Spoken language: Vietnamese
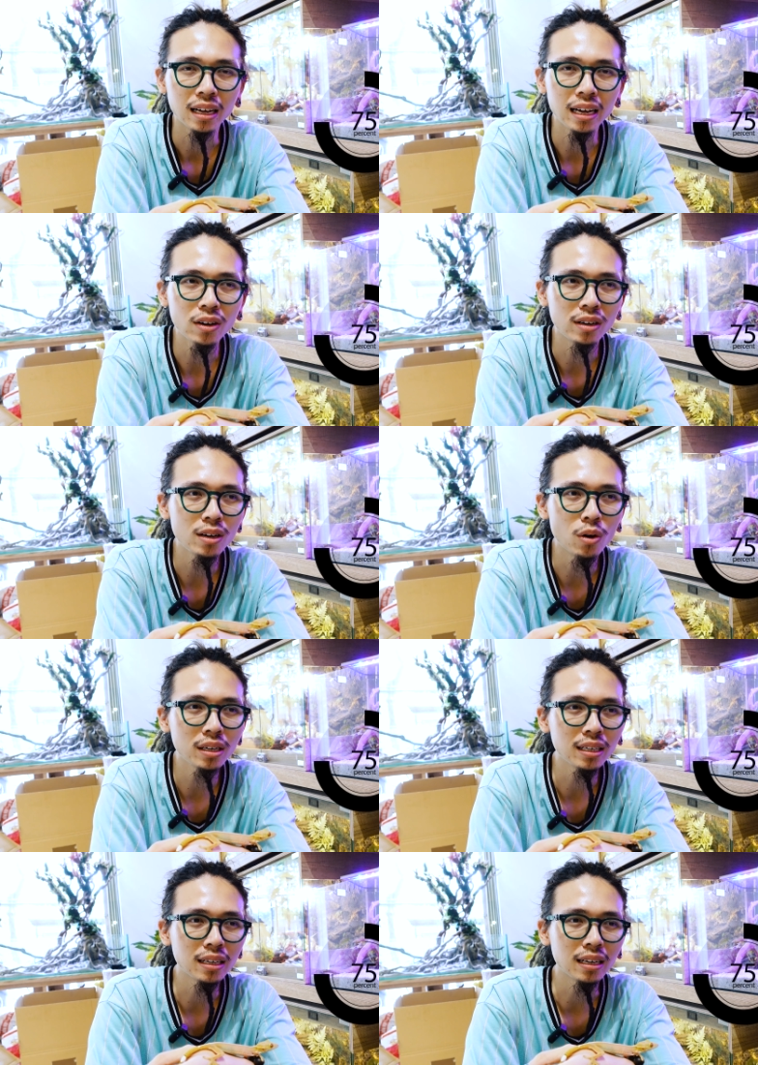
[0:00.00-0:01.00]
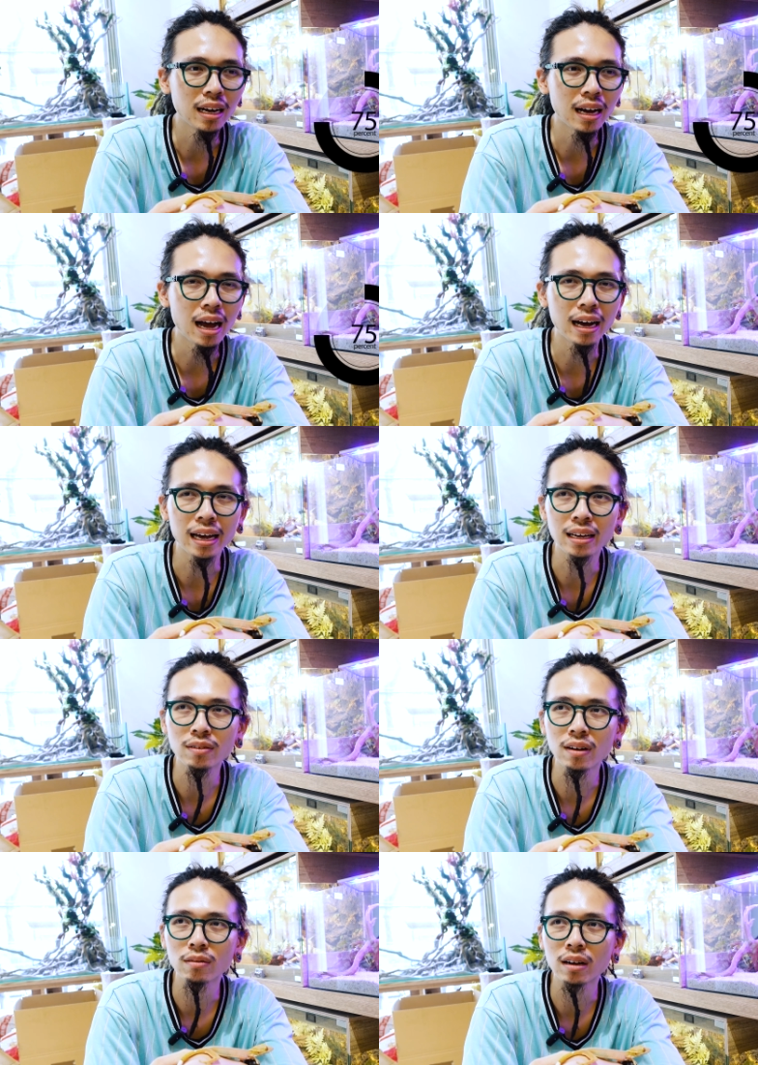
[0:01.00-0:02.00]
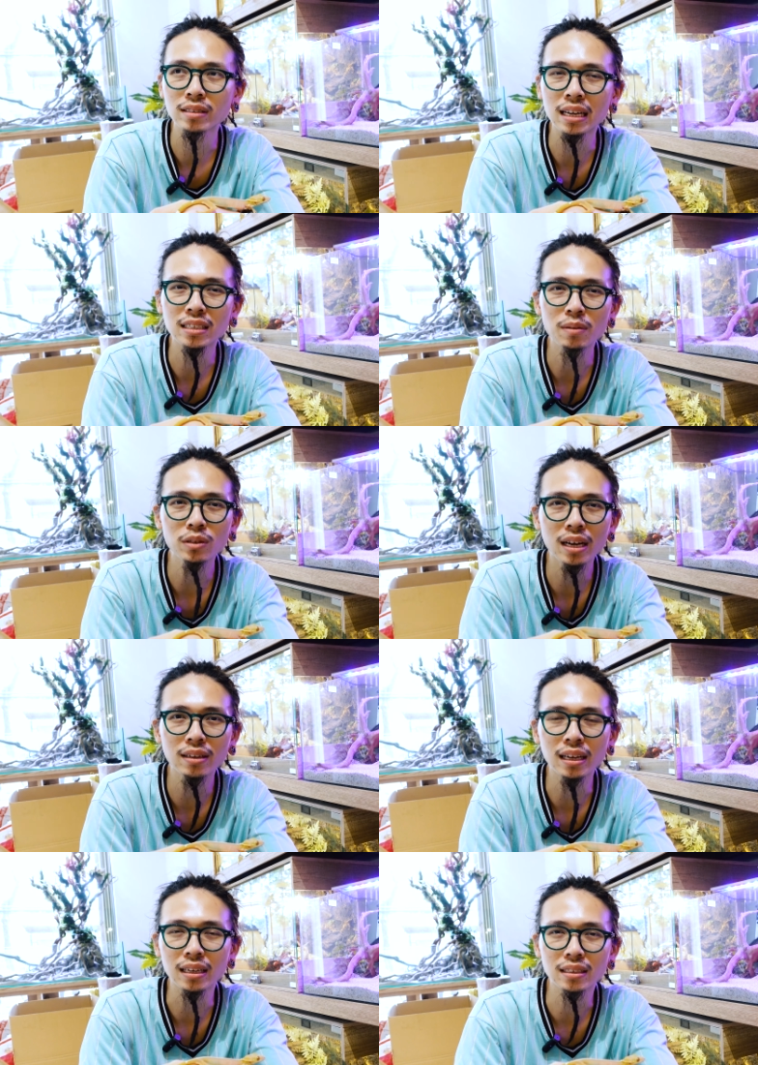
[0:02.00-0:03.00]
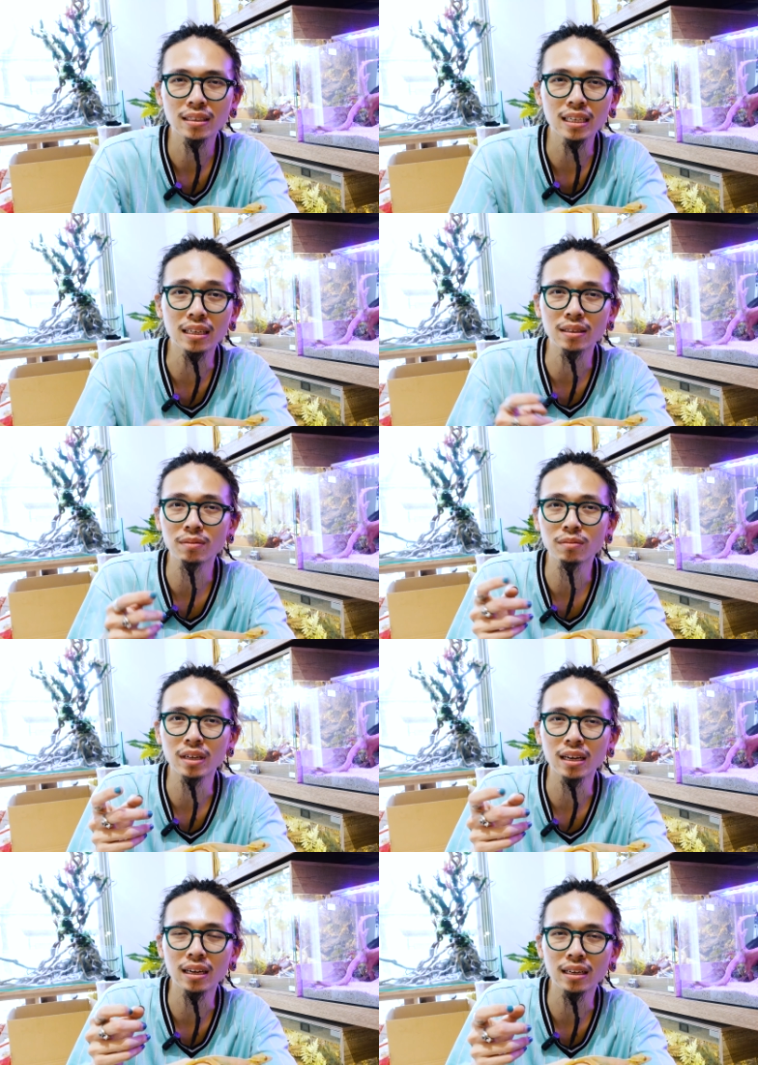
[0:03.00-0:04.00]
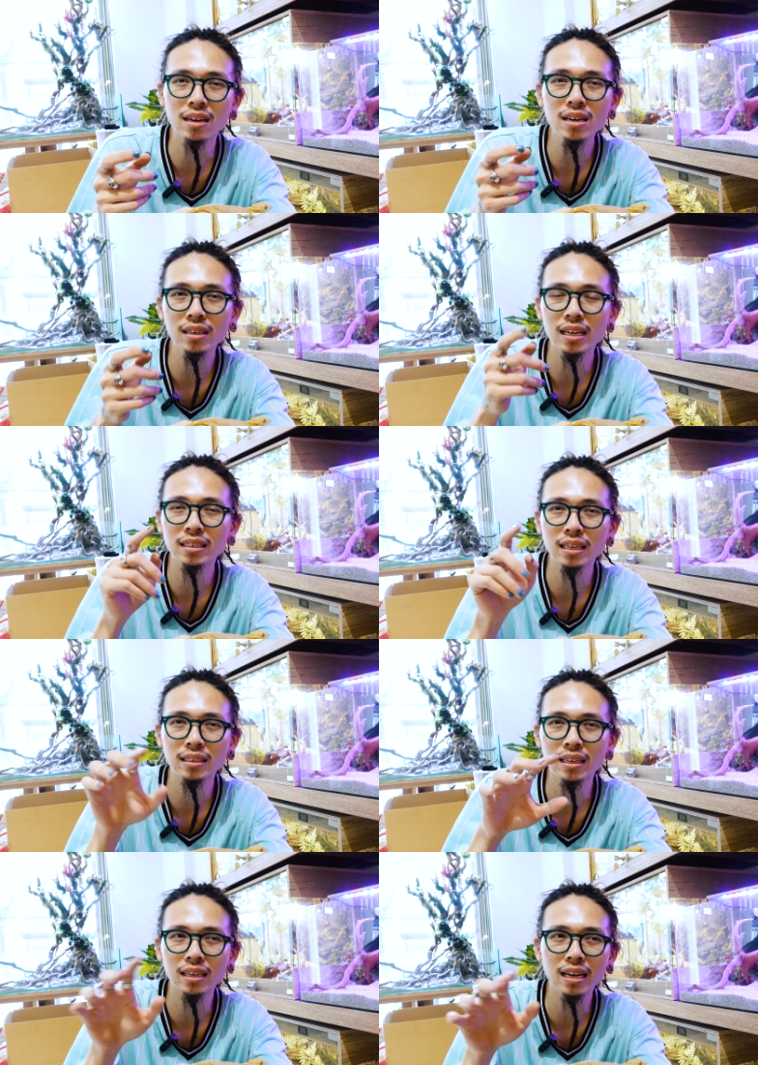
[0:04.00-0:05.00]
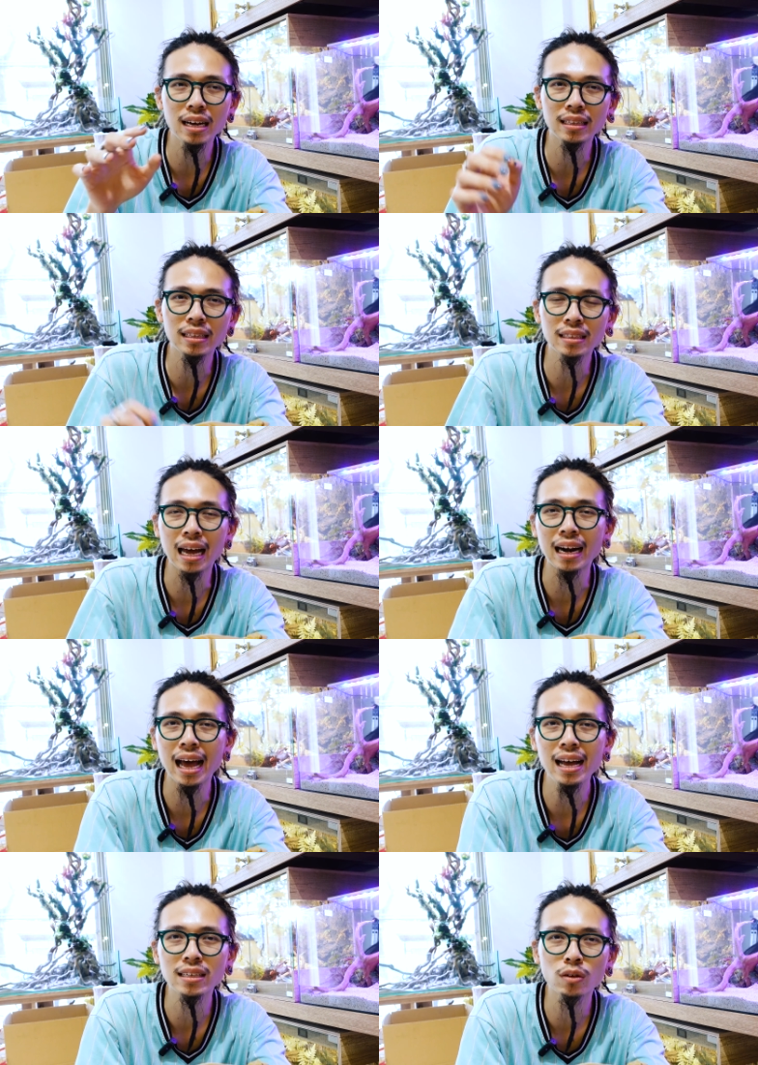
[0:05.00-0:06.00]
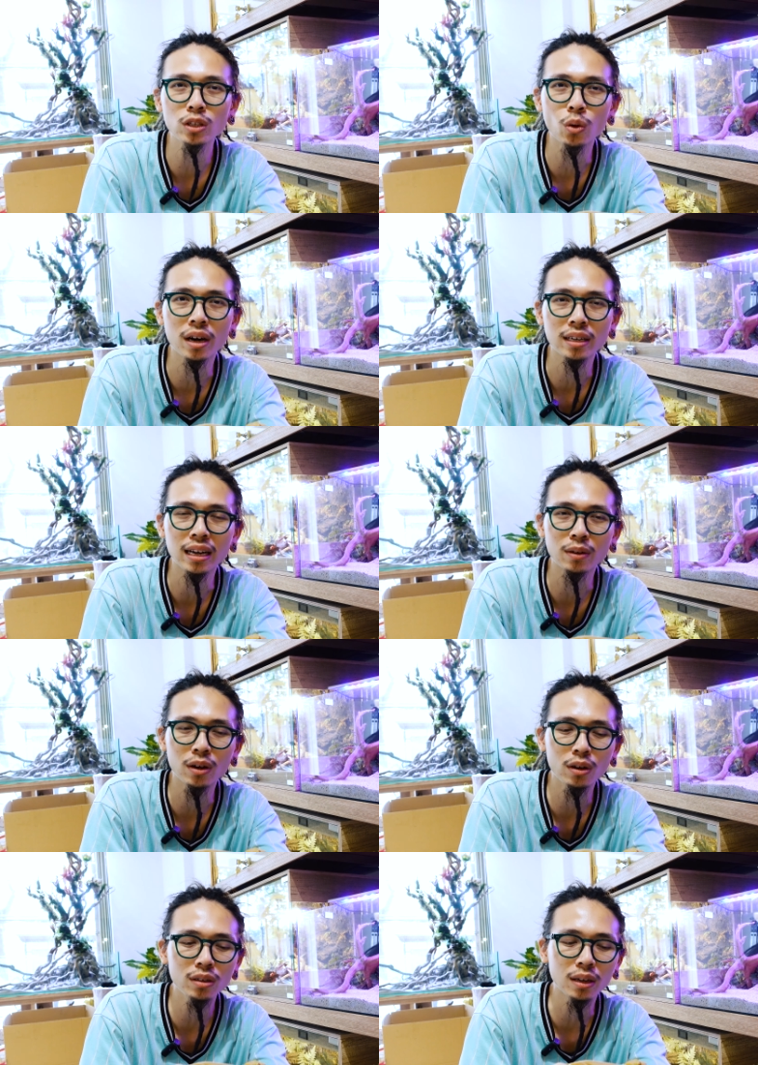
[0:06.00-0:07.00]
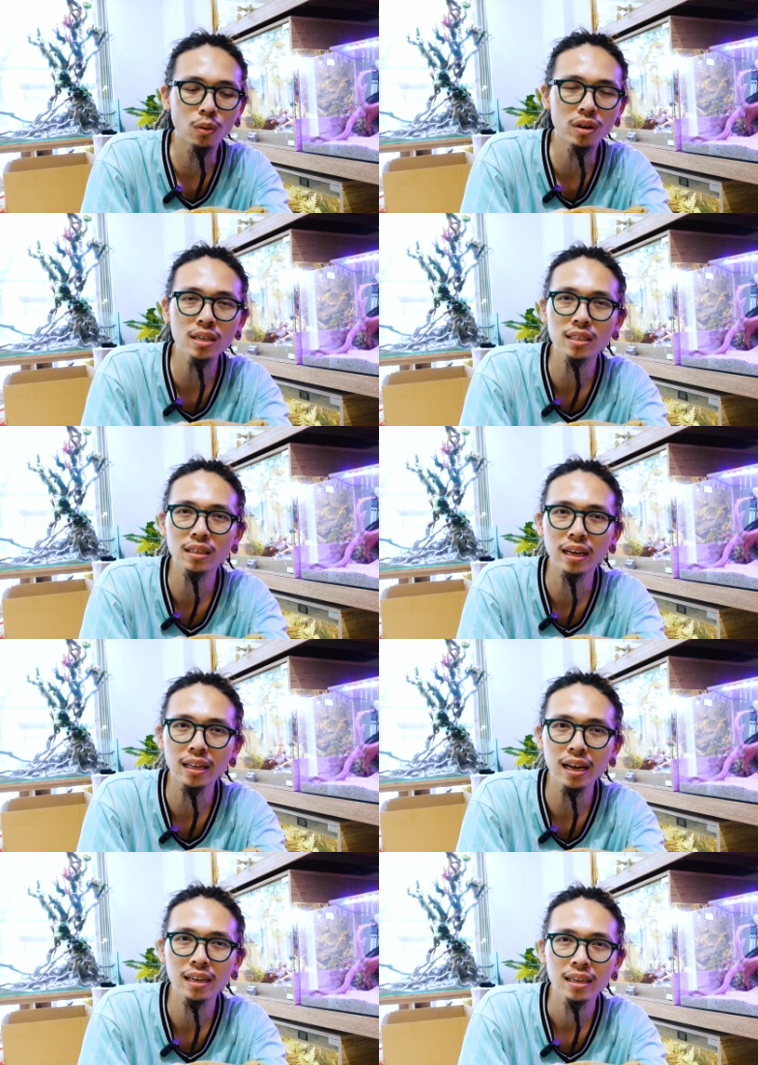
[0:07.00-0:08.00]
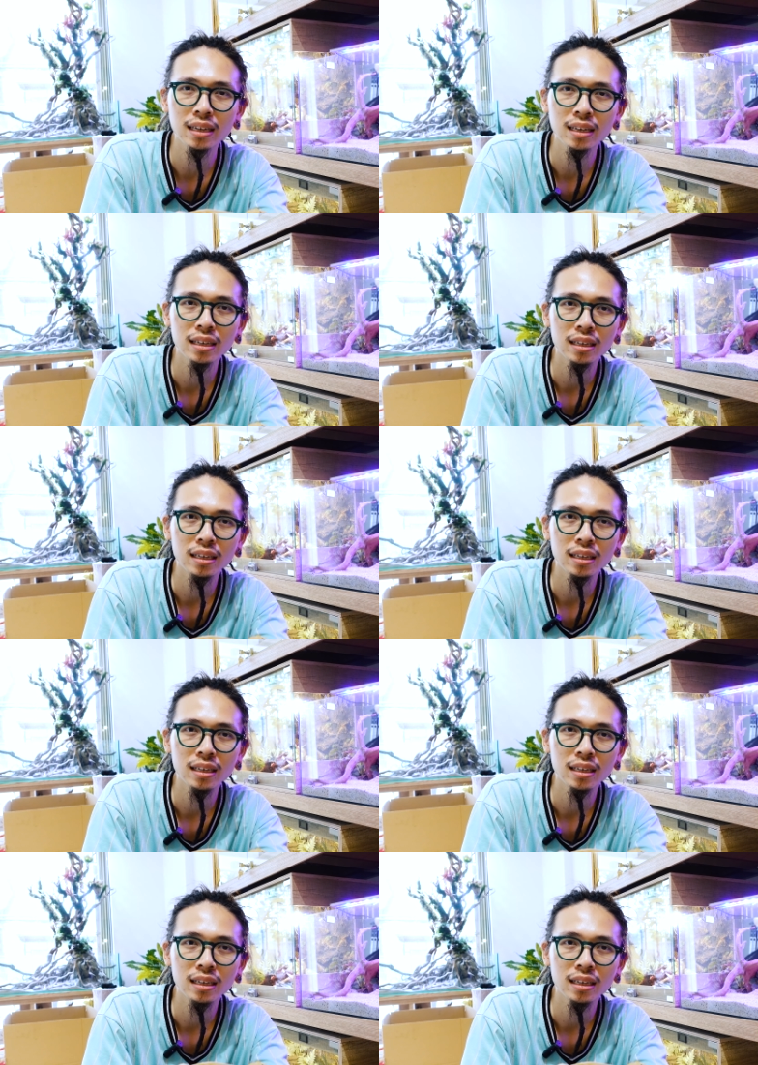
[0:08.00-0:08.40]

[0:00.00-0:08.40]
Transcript: Đấy, còn nước uống thì hàng ngày và vào sáng sớm chúng ta có thể xịt nước lên trên các cái tán lá ở trong cái chuồng để nó có thể uống nước từ trong đấy ra